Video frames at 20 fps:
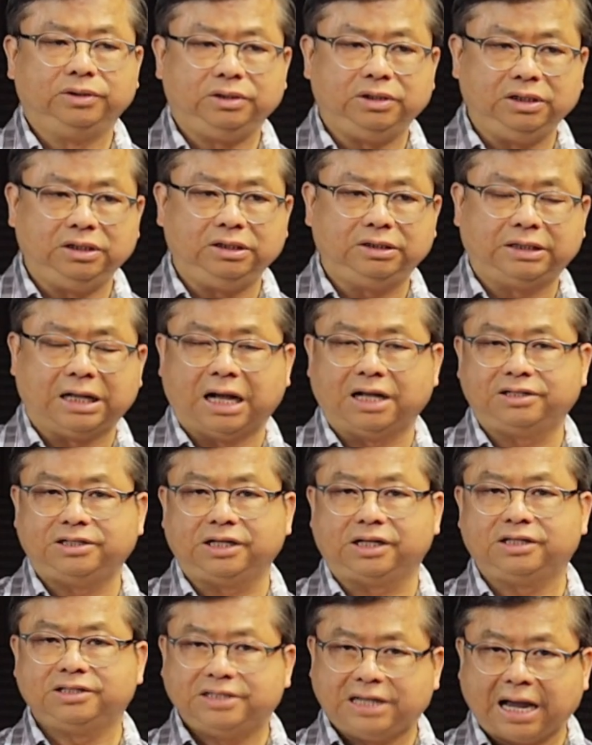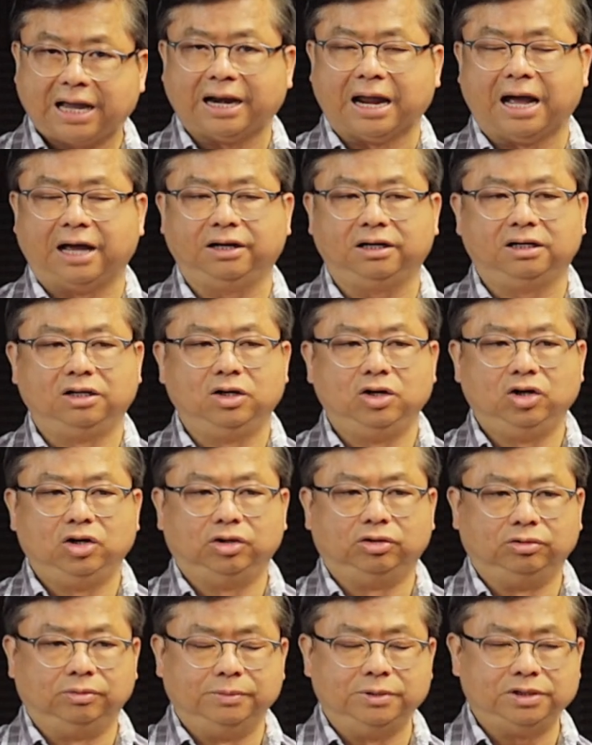抵达这个迦南，
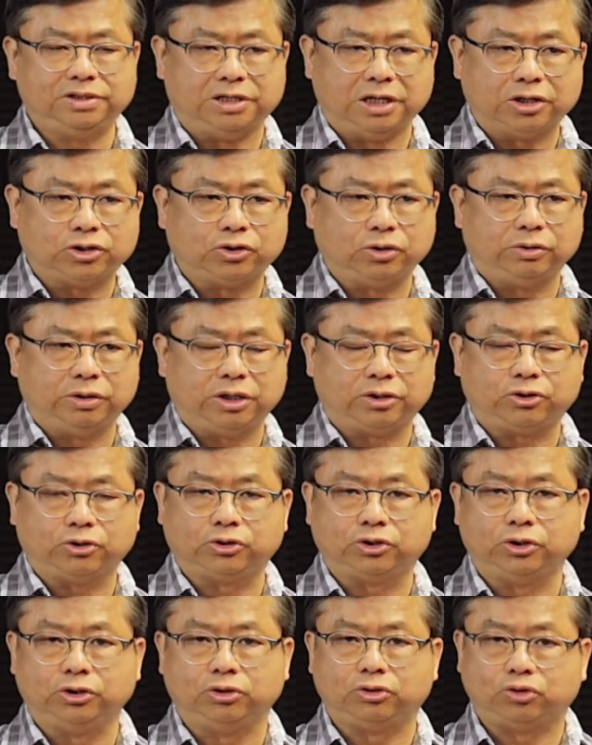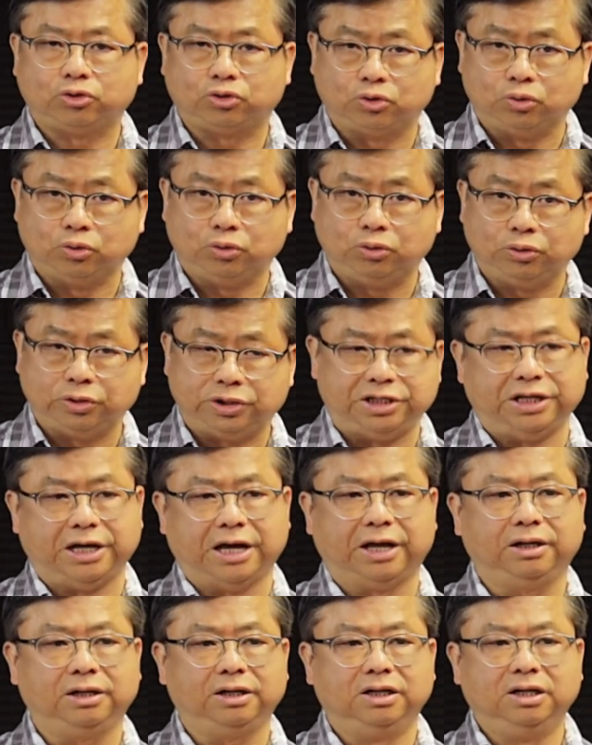我们接受呢，就是主
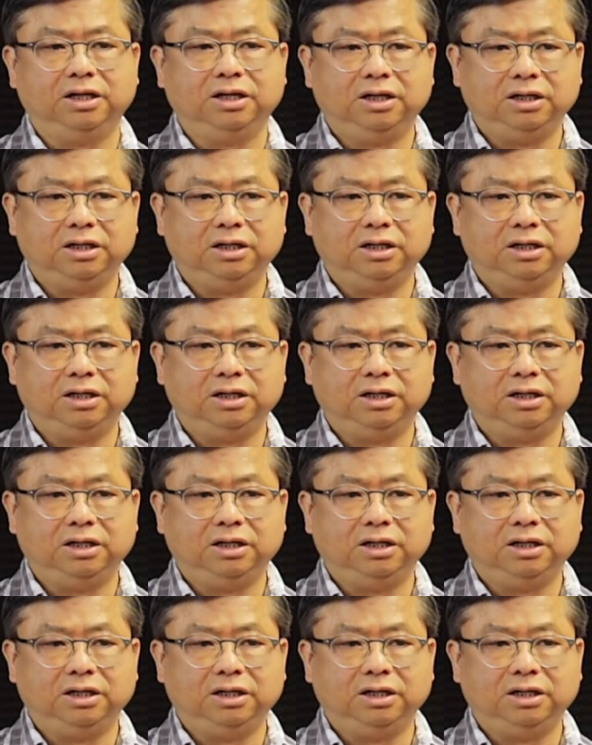前